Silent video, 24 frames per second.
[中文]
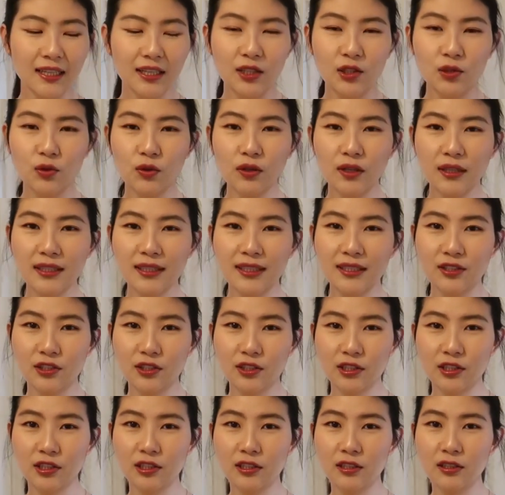如果你
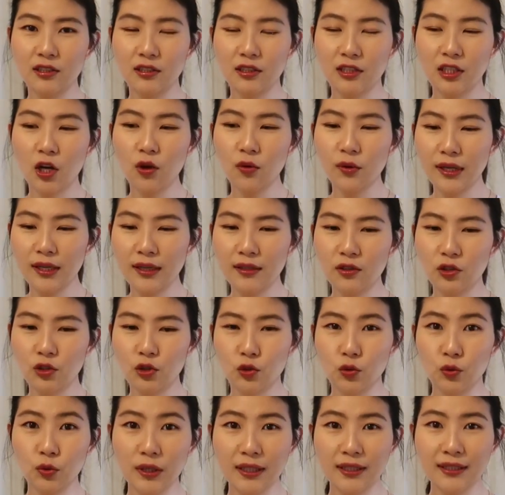是稍微
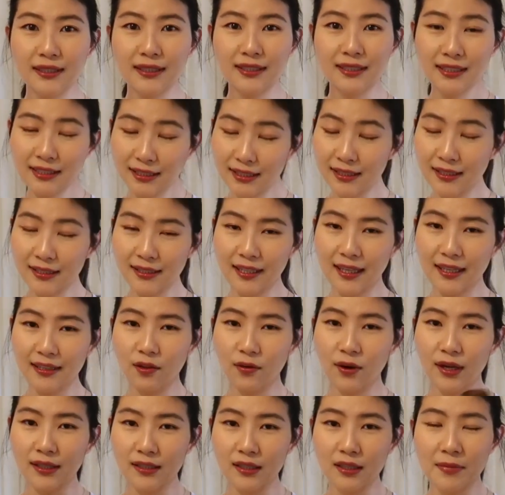熟龄肌一点的
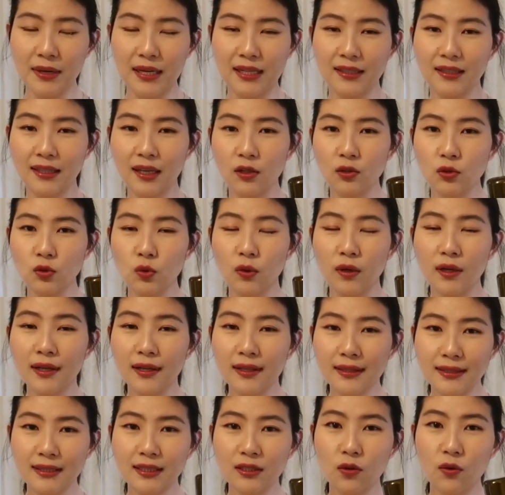话，可以把它当做
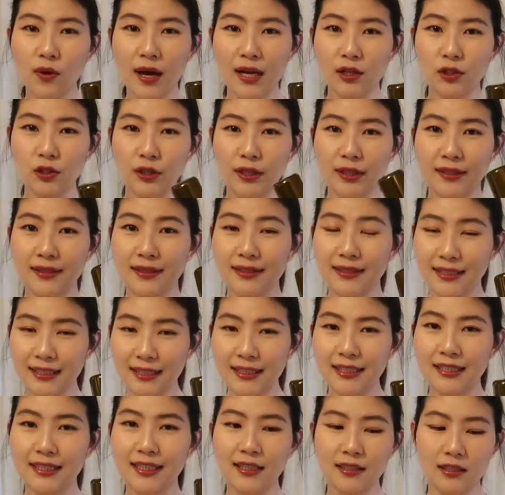精华水和基
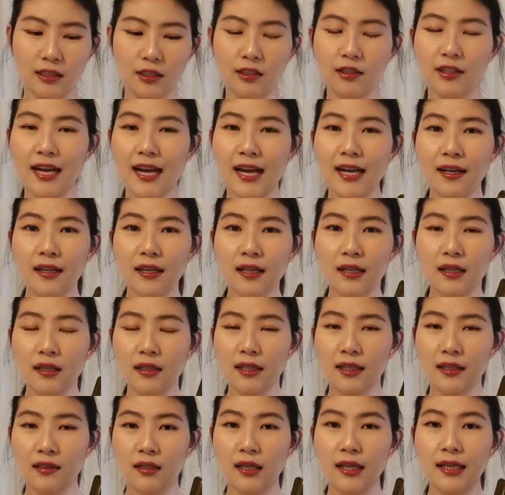底液，其实它
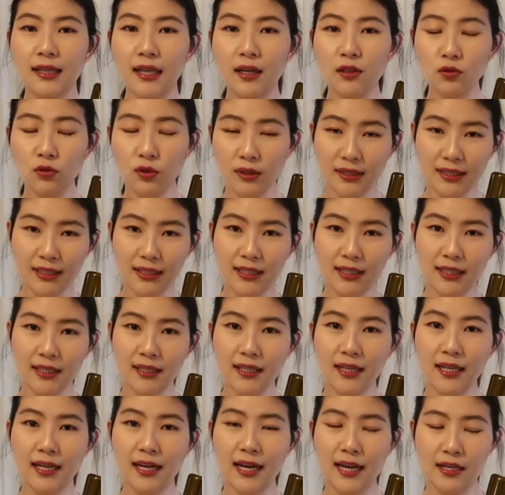也可以当做基底
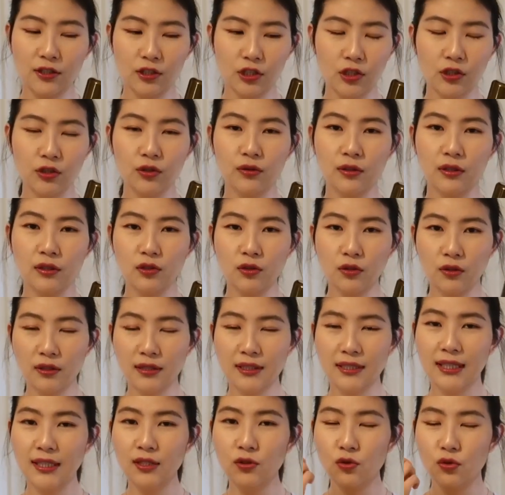液来使用的，就是
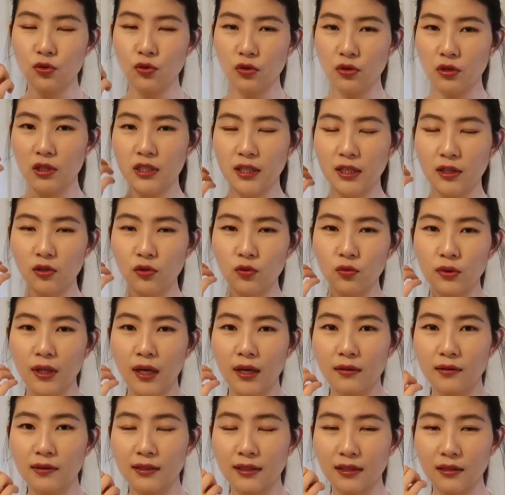先去渗入
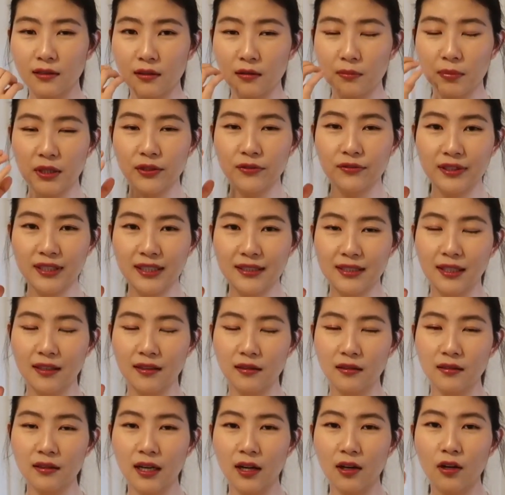到你的皮肤底
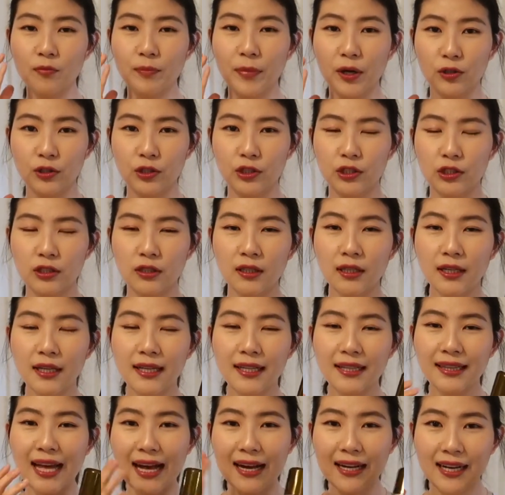层，然后保湿，
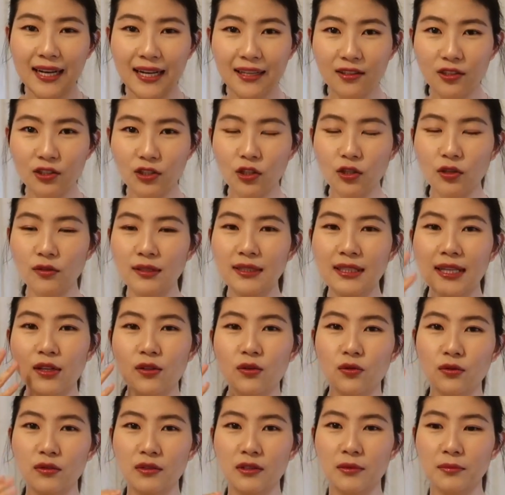打开了之后你再
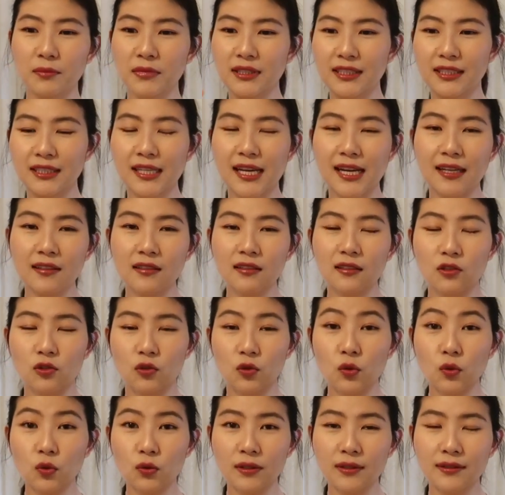用什么其他的各种
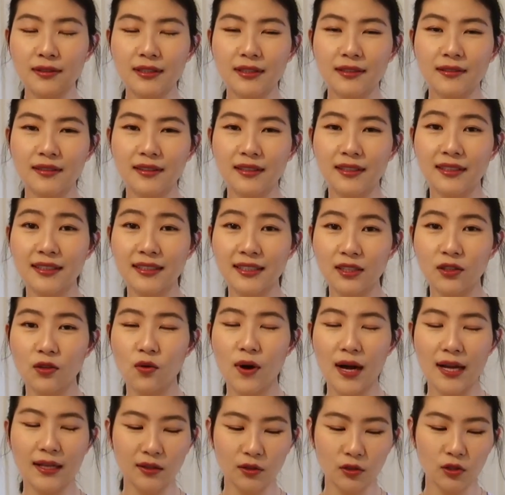功能性的精
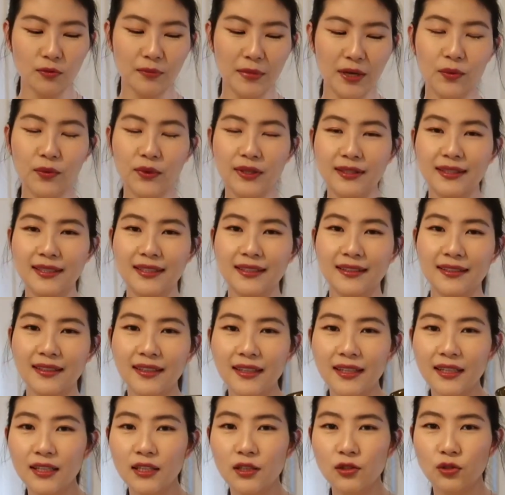华都是没问题的，
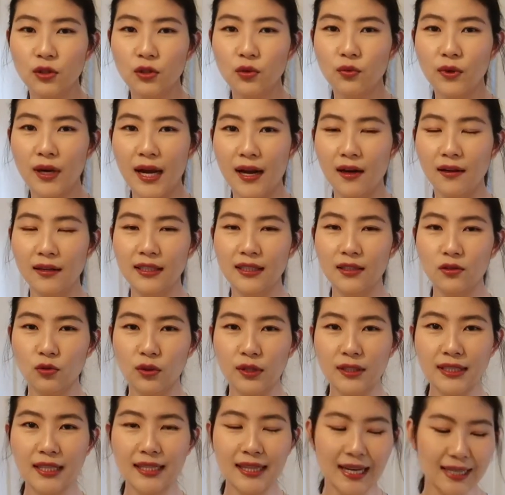所以我还是挺推
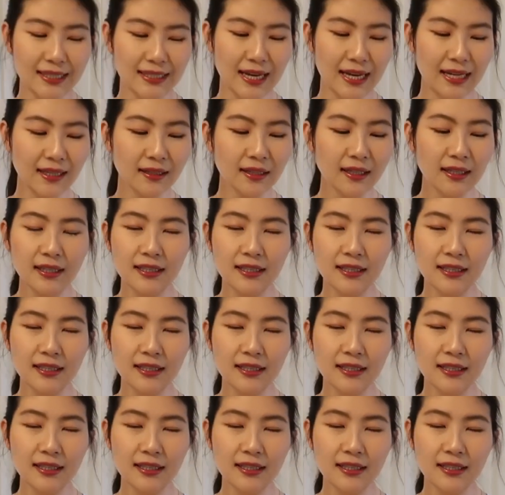荐大家的。